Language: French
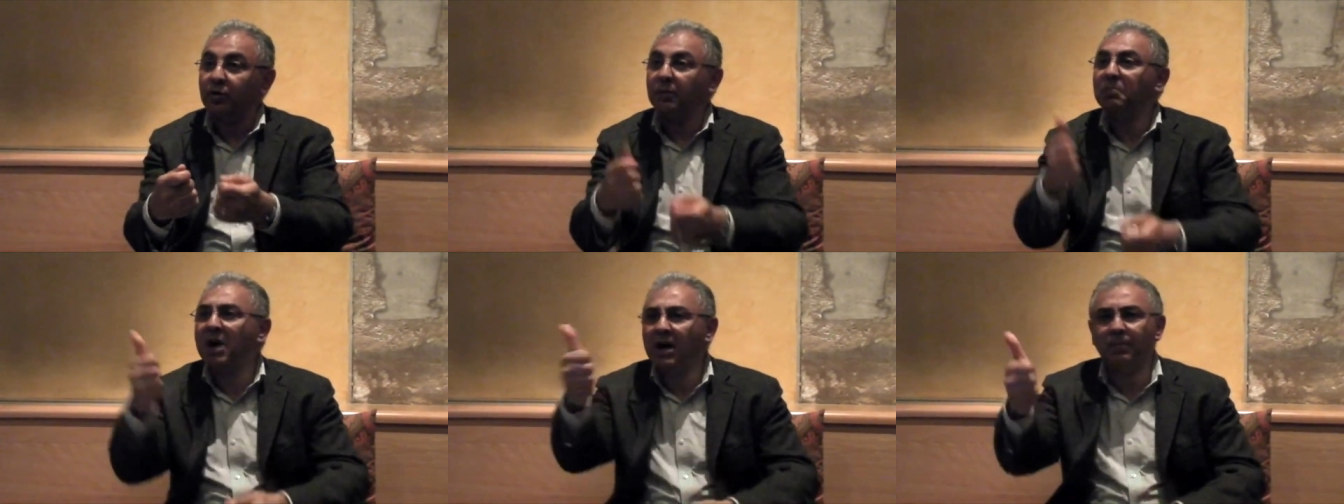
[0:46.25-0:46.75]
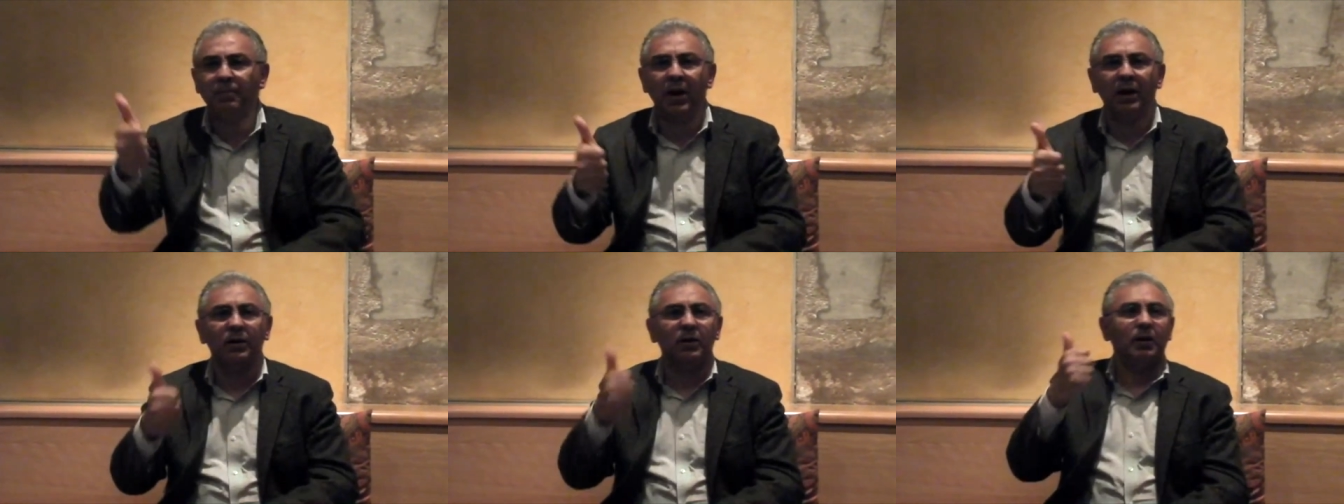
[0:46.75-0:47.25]

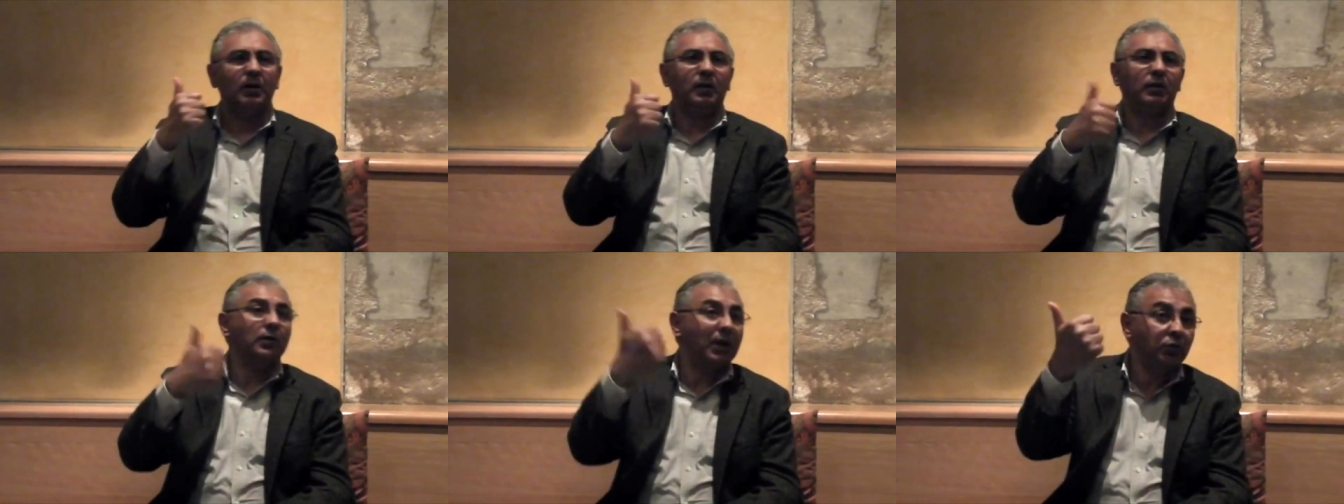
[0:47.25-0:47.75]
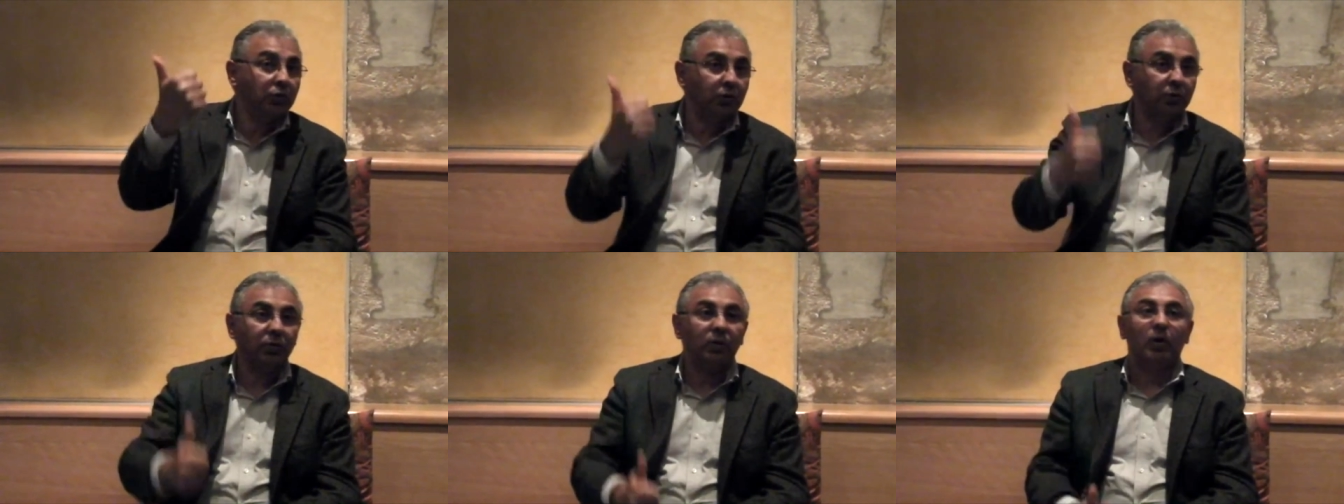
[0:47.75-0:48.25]
Mahba, l'amour,
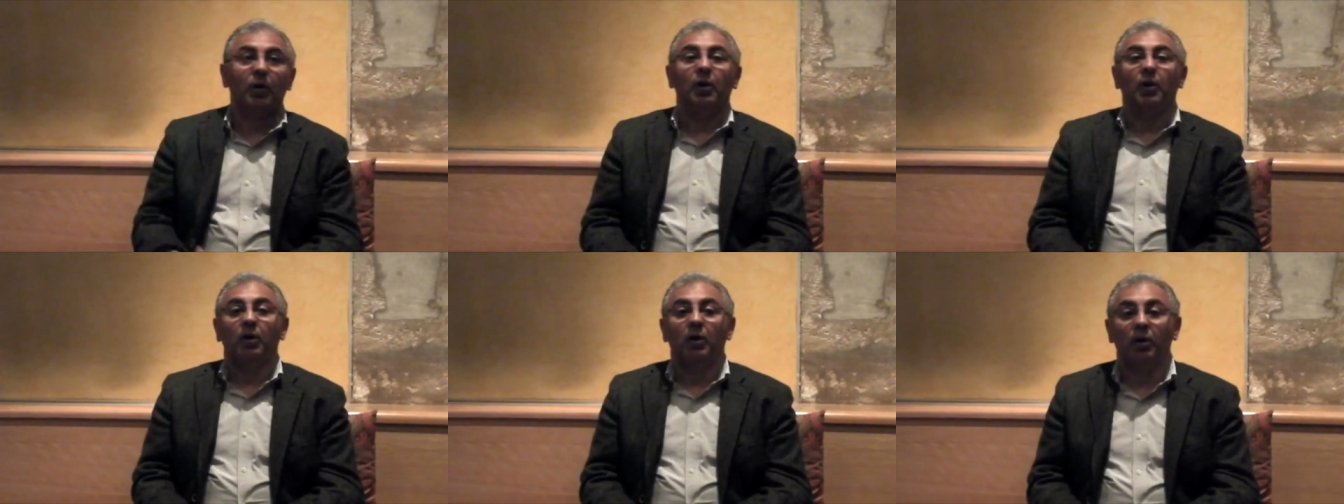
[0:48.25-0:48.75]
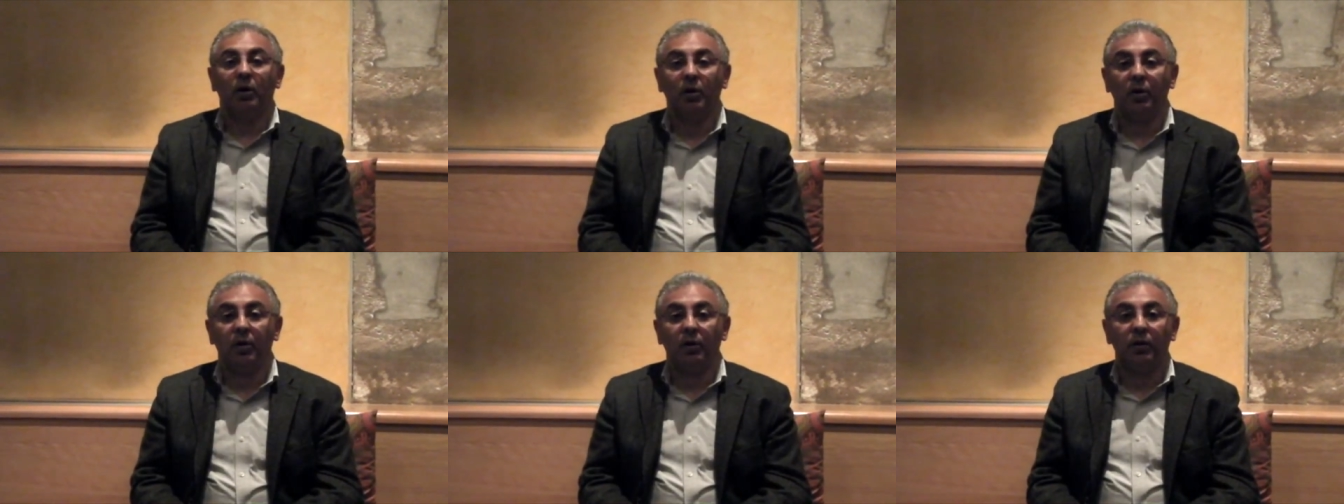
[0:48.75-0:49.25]
euh,
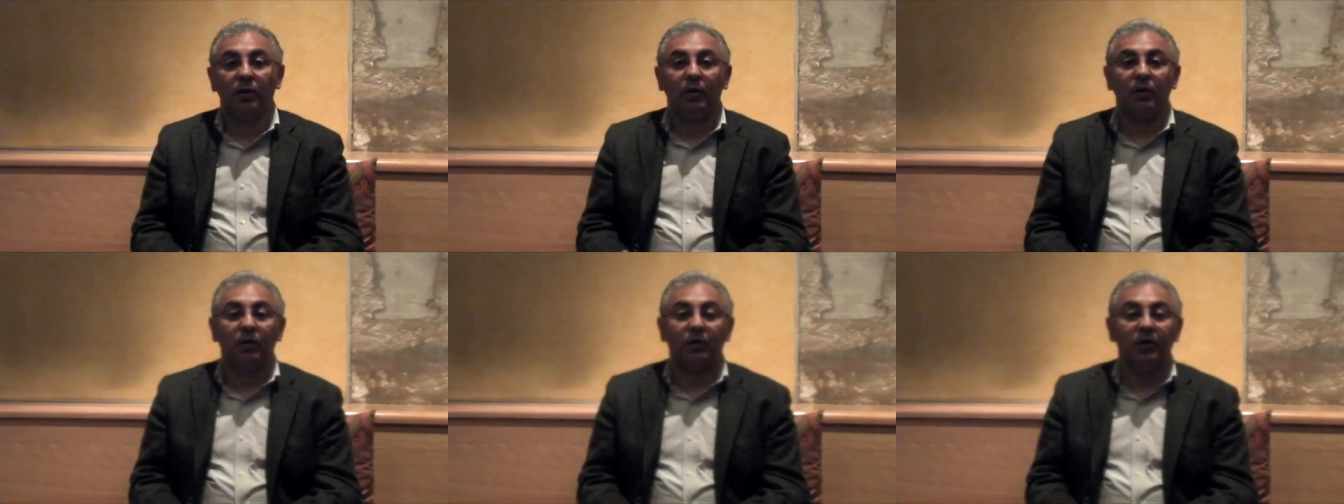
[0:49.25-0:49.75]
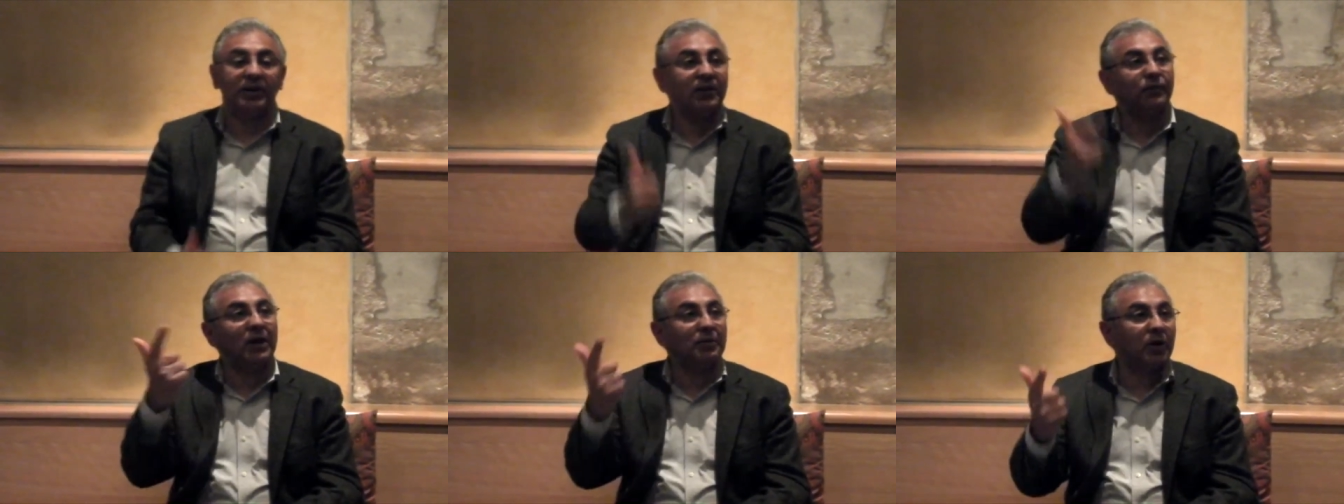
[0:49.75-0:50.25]
euh, les
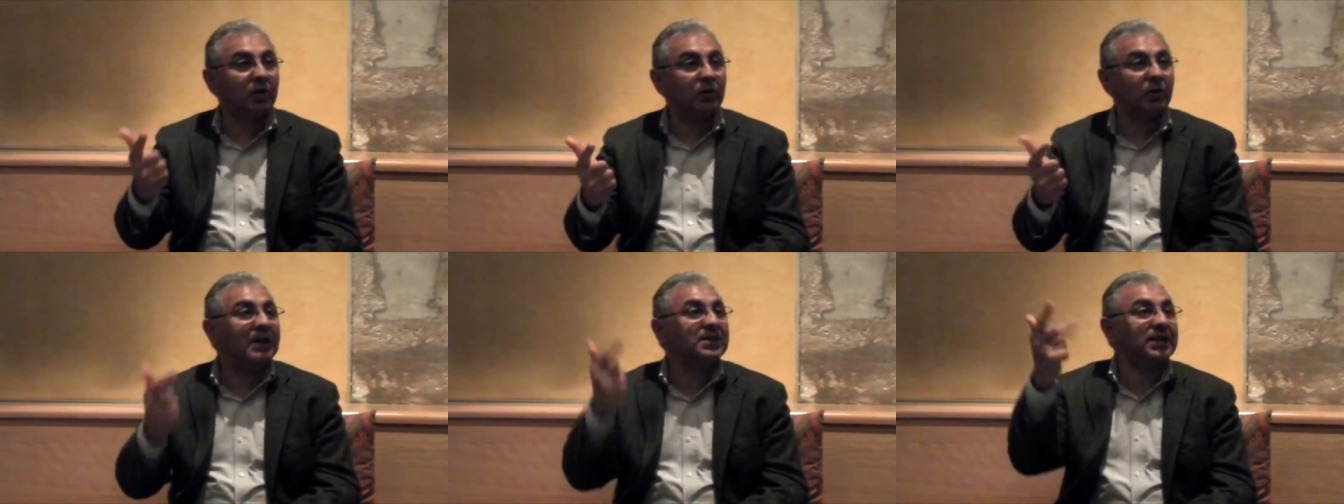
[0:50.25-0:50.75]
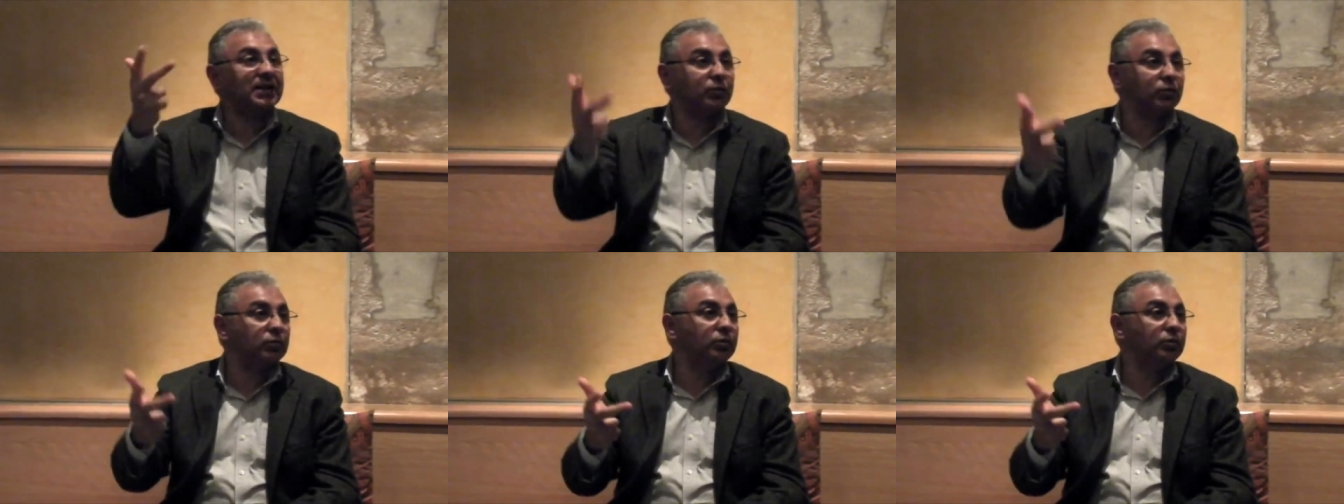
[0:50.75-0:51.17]
dévoilements, la station,